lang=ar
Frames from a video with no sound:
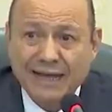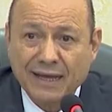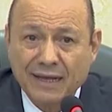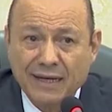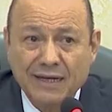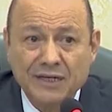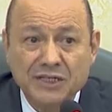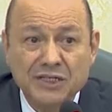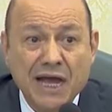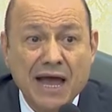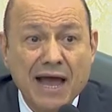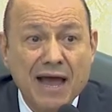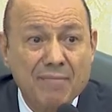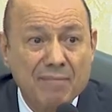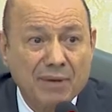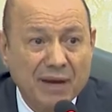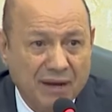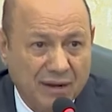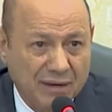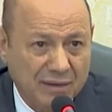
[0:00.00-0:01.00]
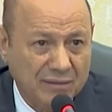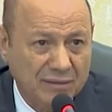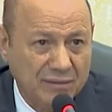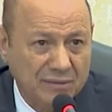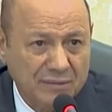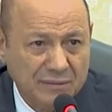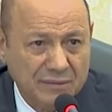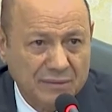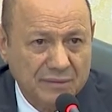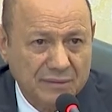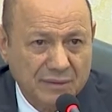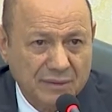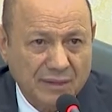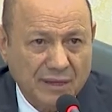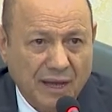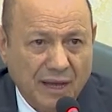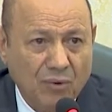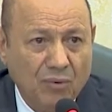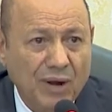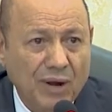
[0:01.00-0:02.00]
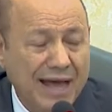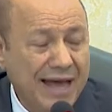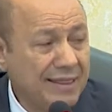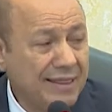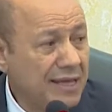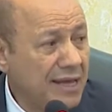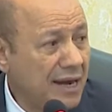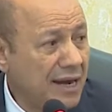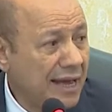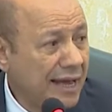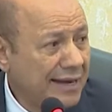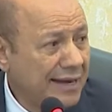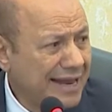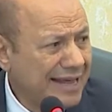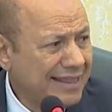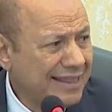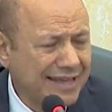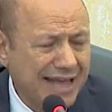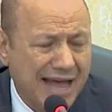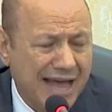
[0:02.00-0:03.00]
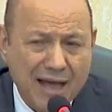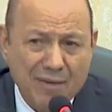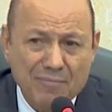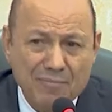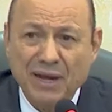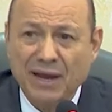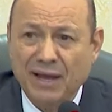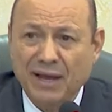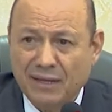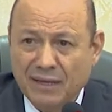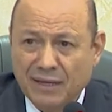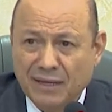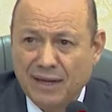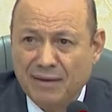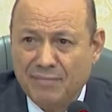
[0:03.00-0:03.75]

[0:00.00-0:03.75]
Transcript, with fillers: الدكتور العليمي أن المجلس بالتعاون الوثيق مع الحكومة